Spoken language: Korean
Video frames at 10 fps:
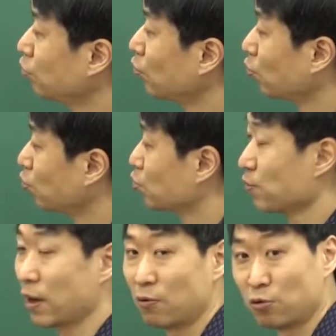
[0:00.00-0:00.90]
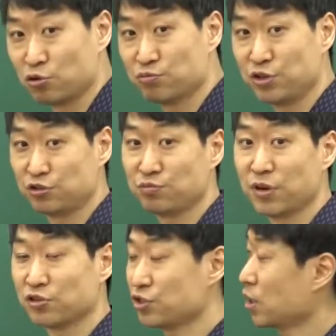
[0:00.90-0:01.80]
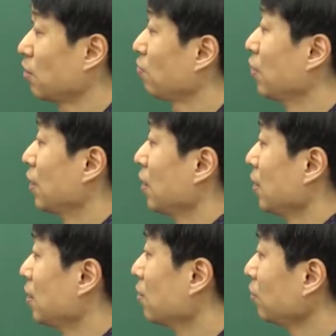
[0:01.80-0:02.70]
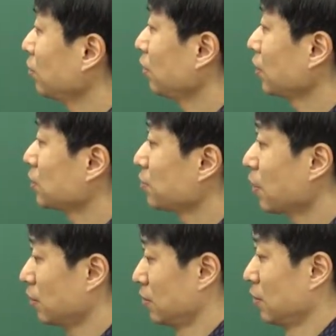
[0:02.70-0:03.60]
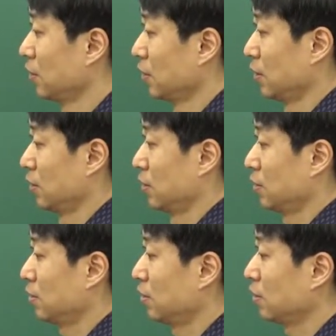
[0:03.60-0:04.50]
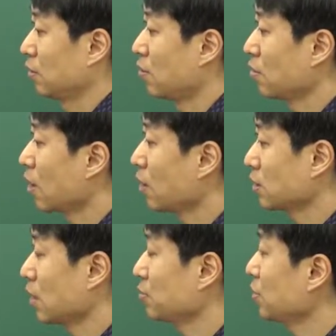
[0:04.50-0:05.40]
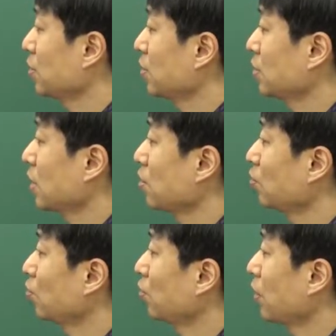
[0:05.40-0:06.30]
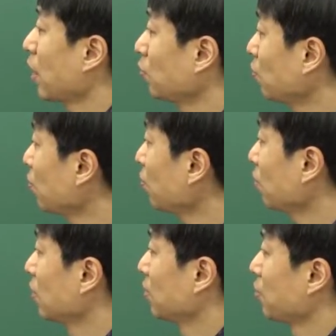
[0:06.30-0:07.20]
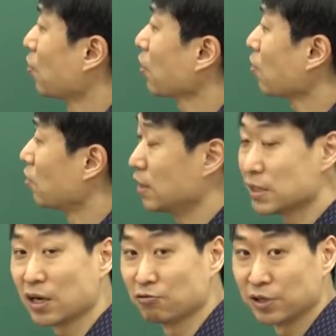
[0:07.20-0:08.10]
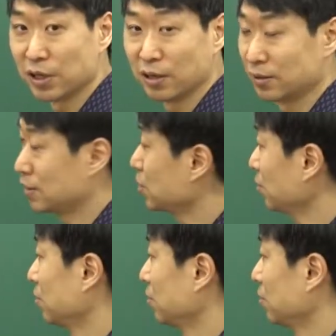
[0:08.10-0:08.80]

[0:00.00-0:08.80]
운동도 좀 하고 충분히 숙면을 취하고 이런 것들이겠지만 어, 건강한 삶을 살려고 노력을 해도 병에 걸리잖아 우리가 그죠?